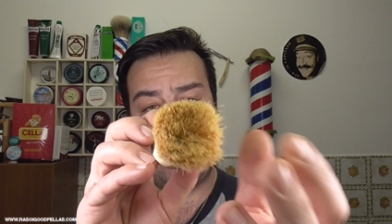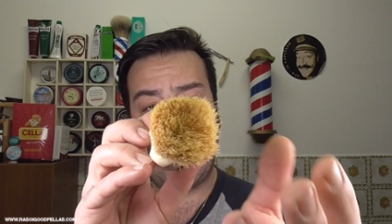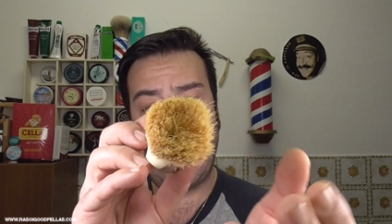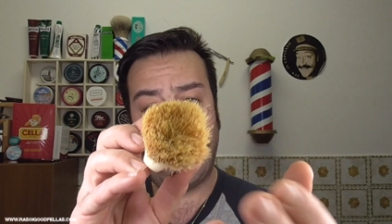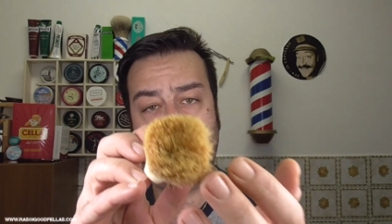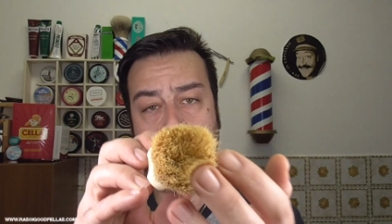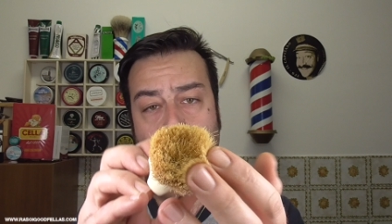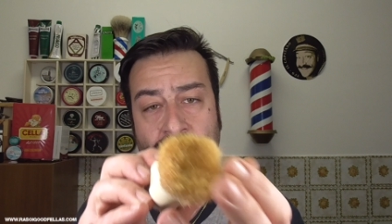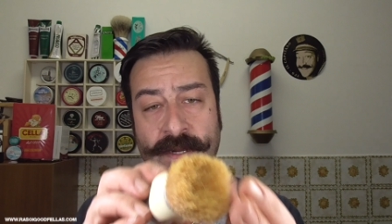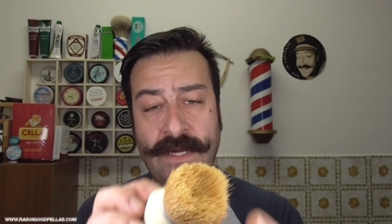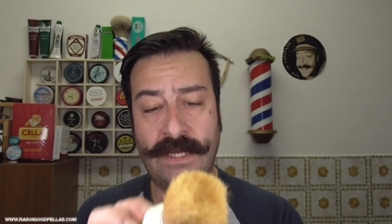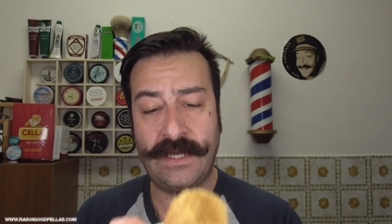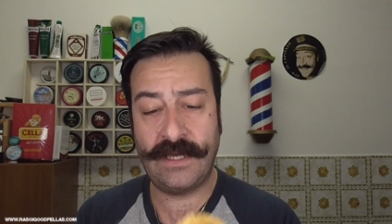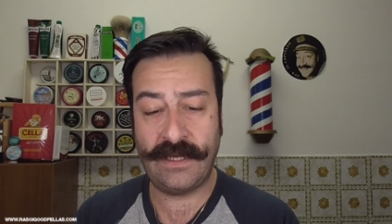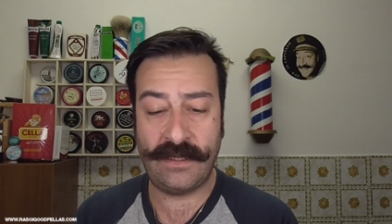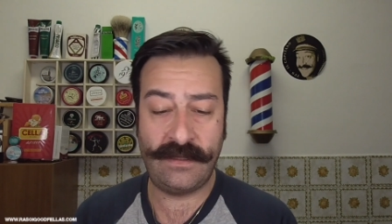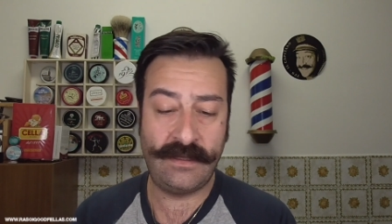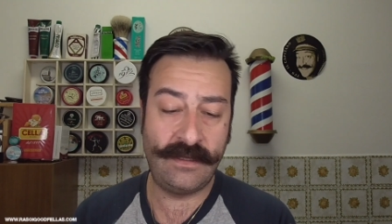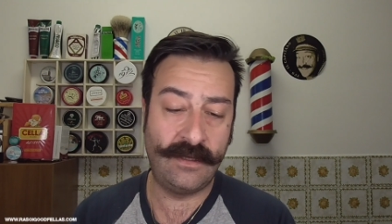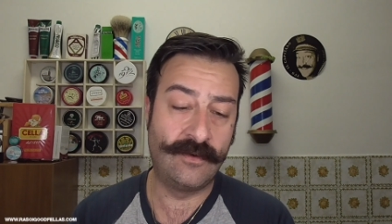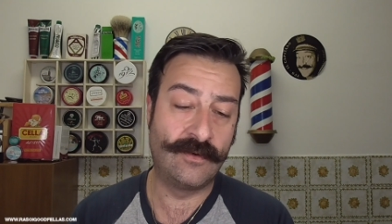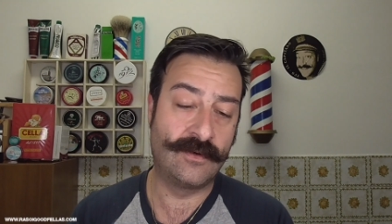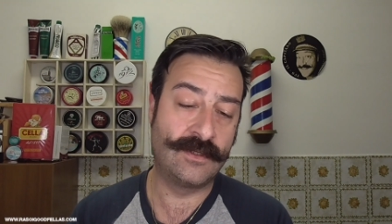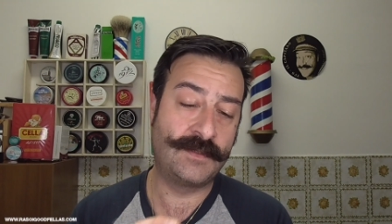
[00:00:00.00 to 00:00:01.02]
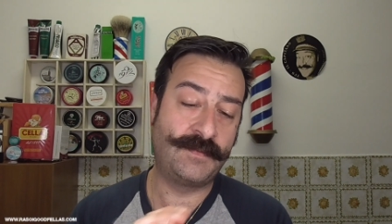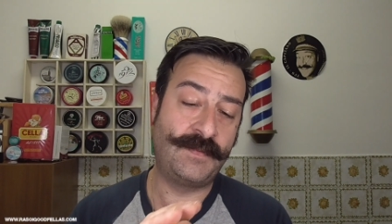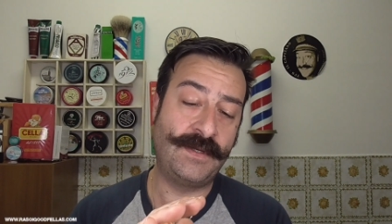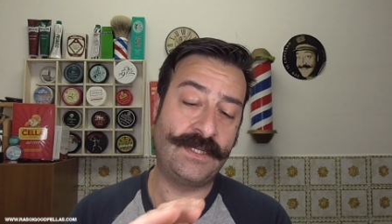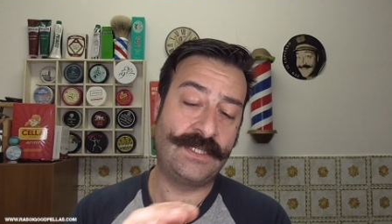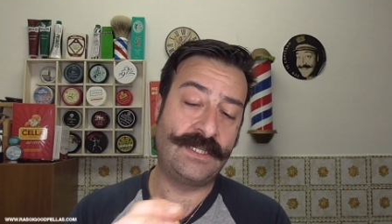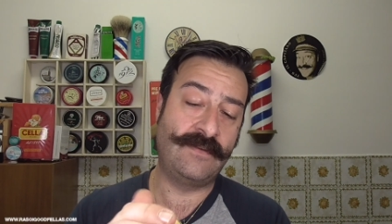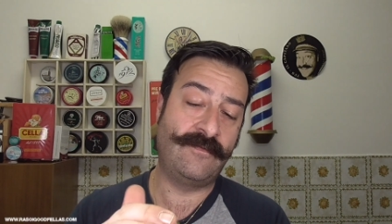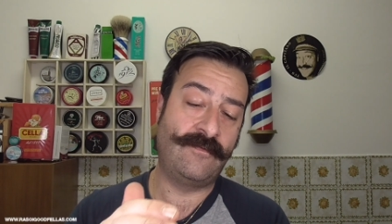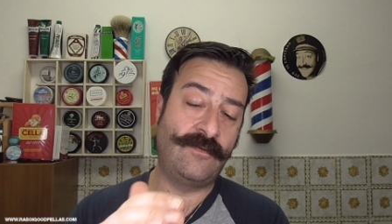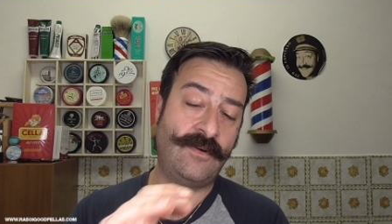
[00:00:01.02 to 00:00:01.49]
Ecco perché dico
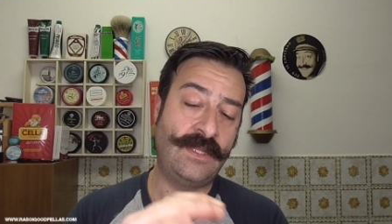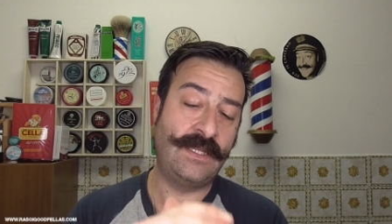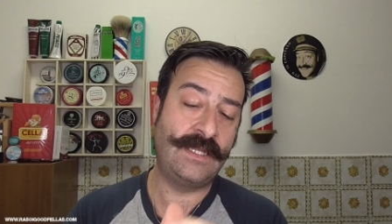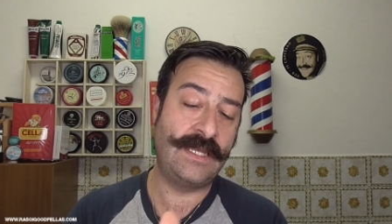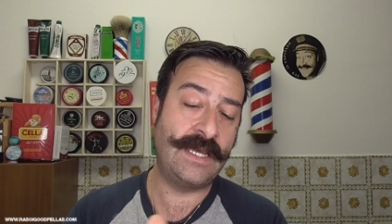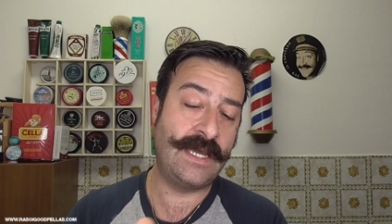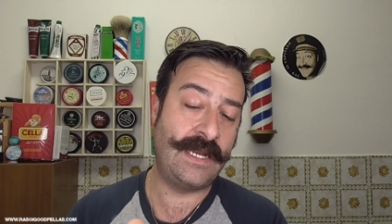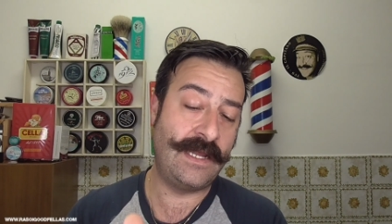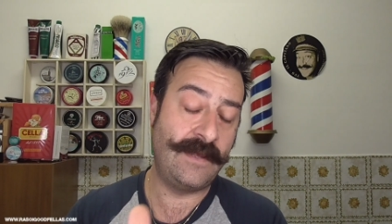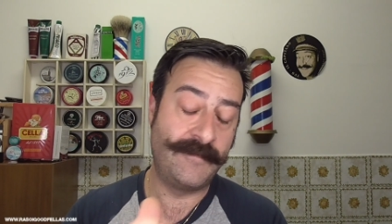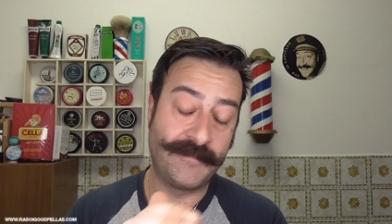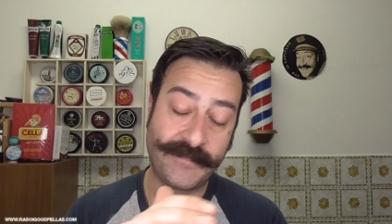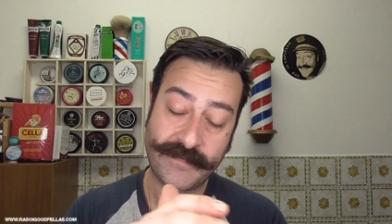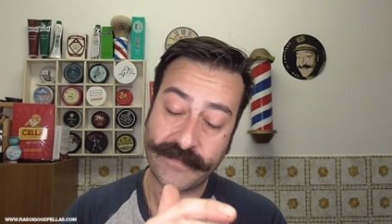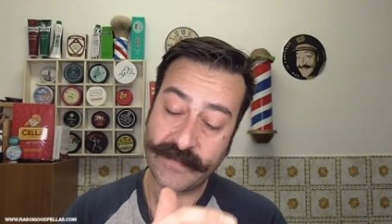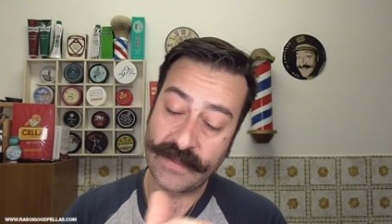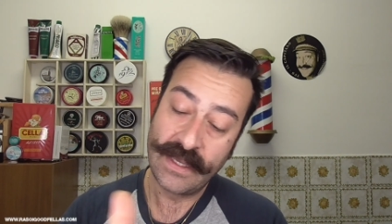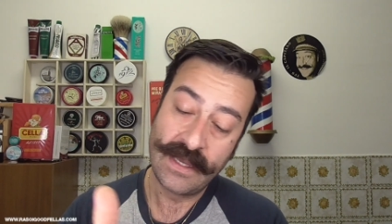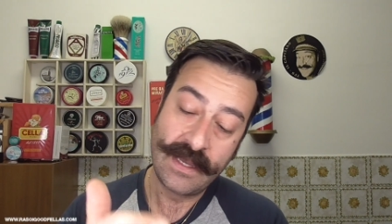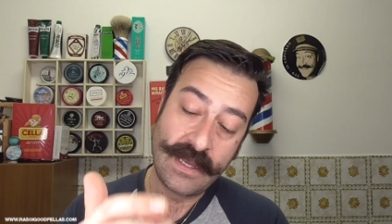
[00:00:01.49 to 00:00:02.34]
spesso e volentieri